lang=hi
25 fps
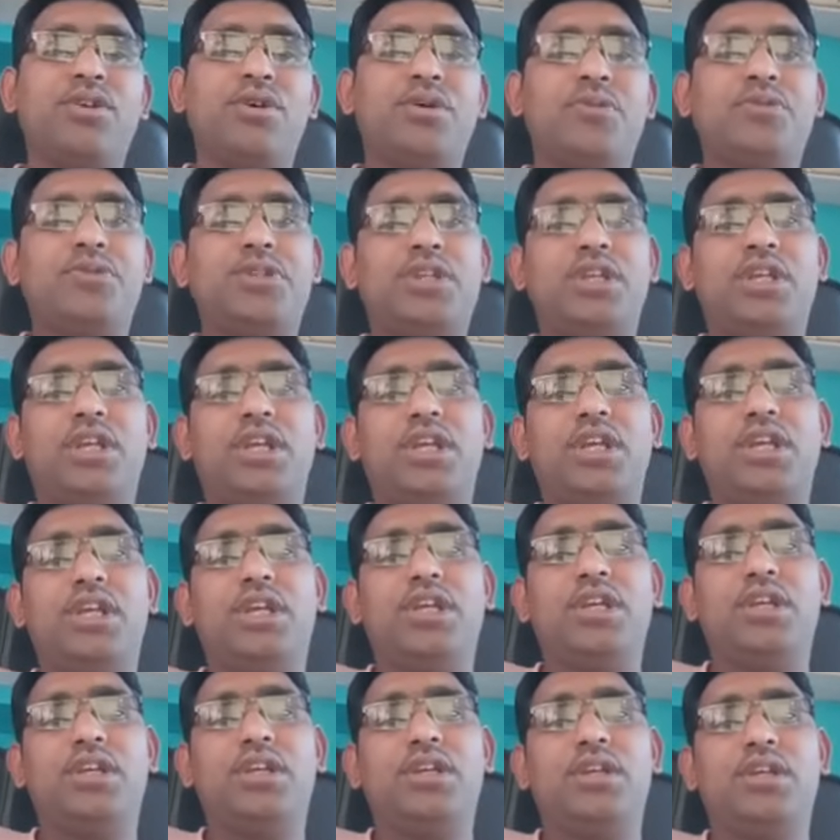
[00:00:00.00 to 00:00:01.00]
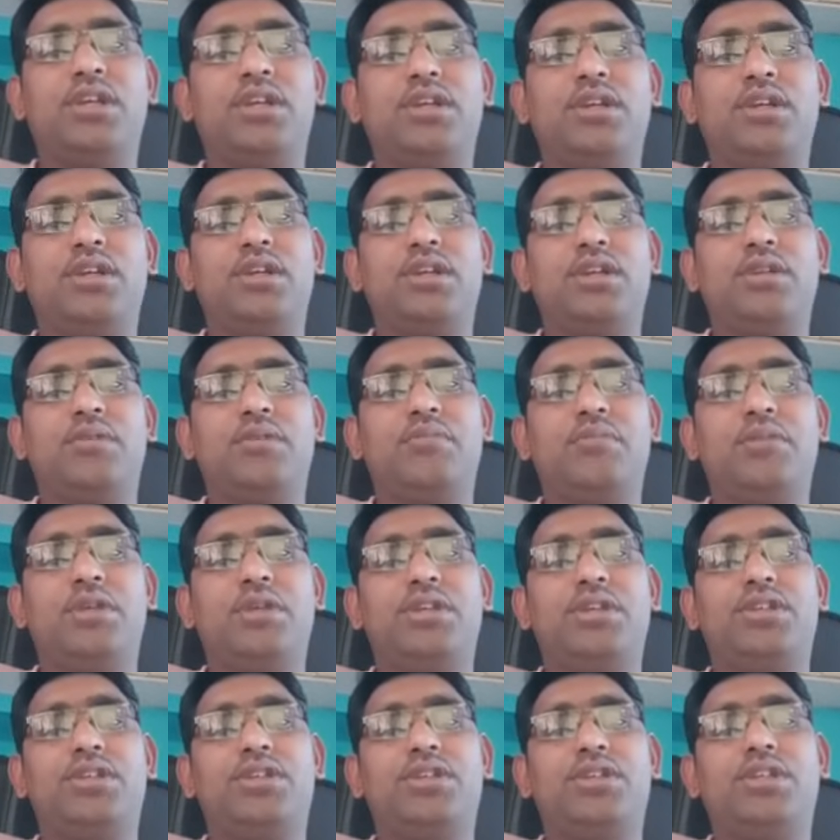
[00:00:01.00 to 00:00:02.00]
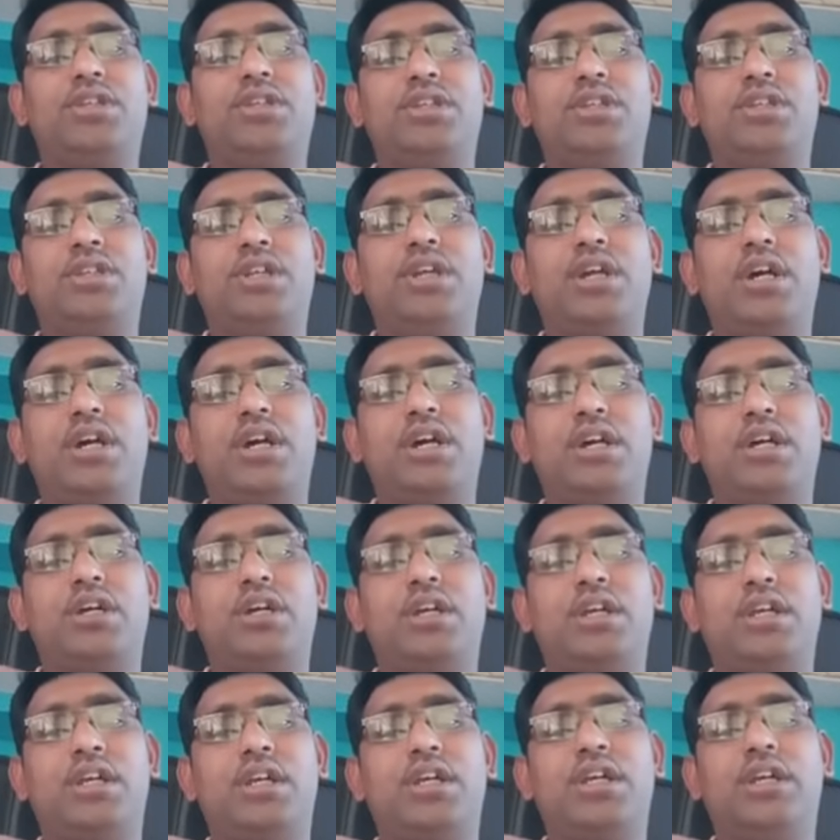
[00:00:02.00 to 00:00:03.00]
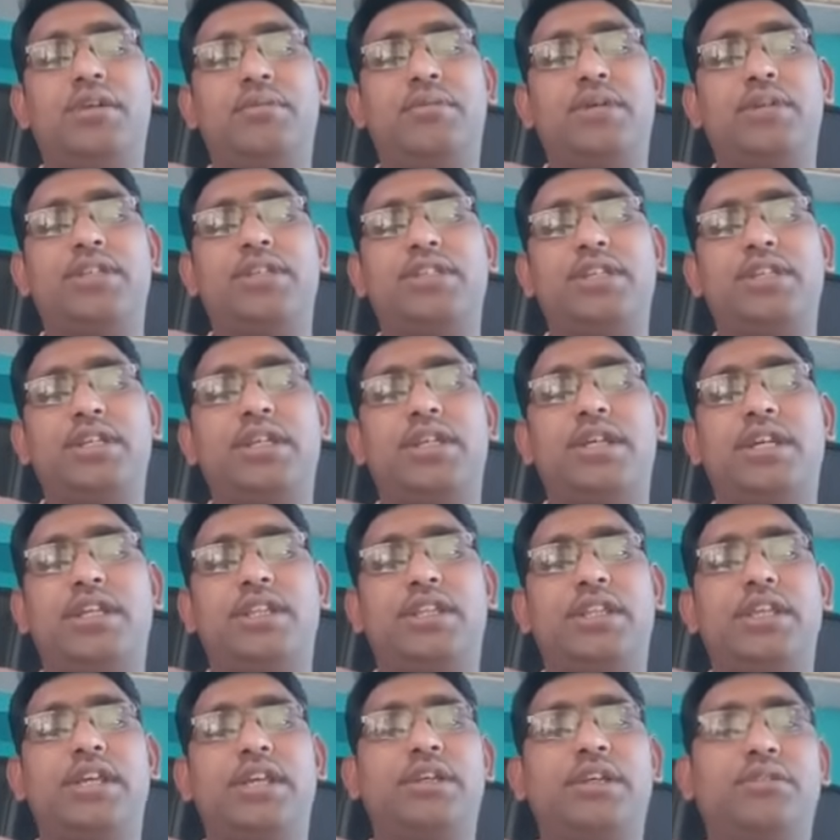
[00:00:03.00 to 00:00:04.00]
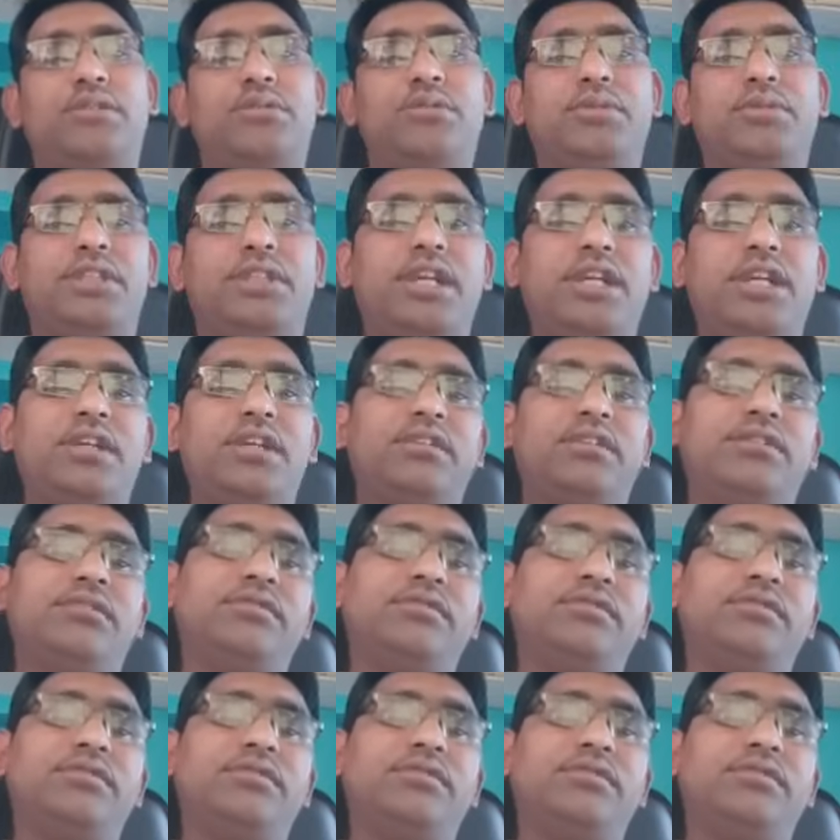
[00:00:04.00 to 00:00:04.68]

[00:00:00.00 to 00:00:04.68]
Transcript: ऑप्शन ए बी सी या ए बेस है या द है तो बताएं